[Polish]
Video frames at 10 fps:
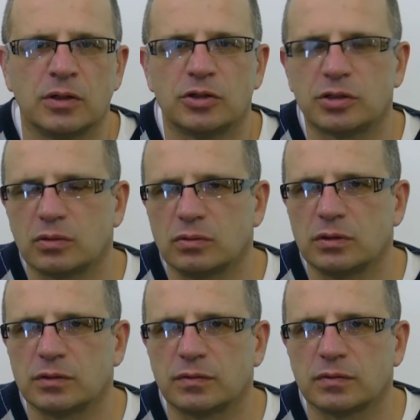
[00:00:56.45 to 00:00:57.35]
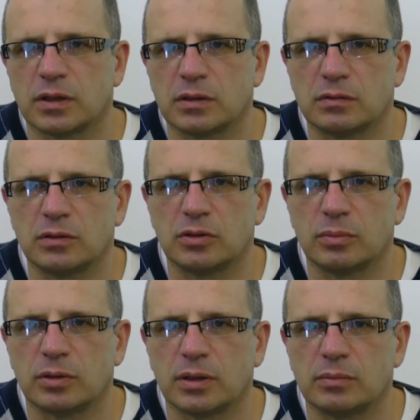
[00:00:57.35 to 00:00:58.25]
szczególnie związane z
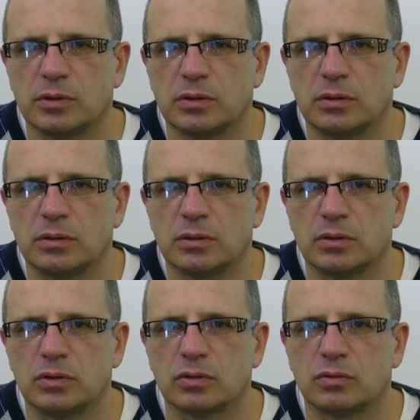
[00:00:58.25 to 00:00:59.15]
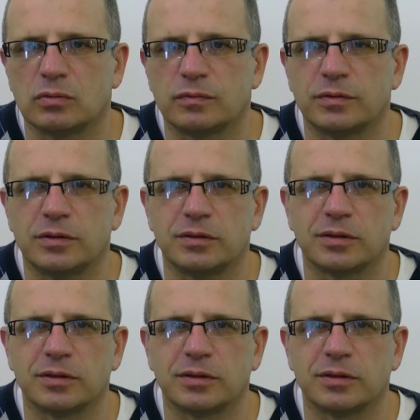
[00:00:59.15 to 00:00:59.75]
niedoborami gotówki.